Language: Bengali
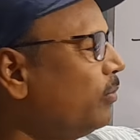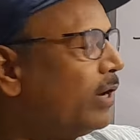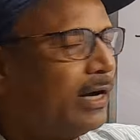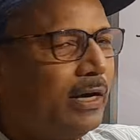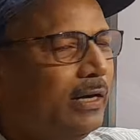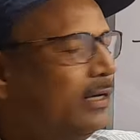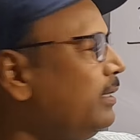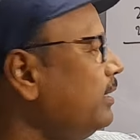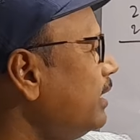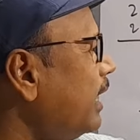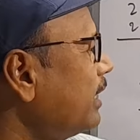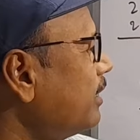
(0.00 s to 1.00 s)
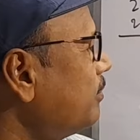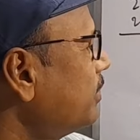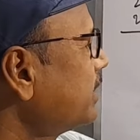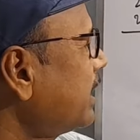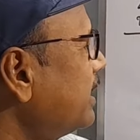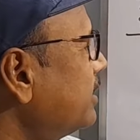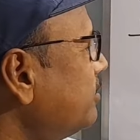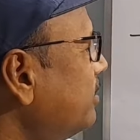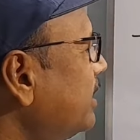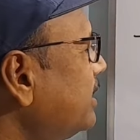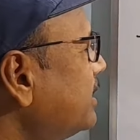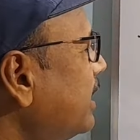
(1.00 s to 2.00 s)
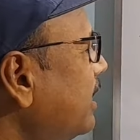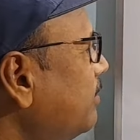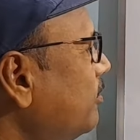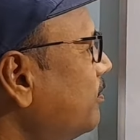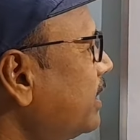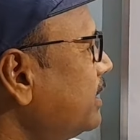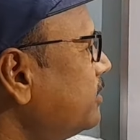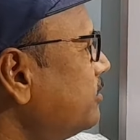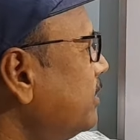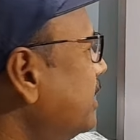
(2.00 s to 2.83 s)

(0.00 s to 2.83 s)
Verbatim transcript: না ওয়ান আর তারপরে সাতের সঙ্গে চার এবং পাঁচের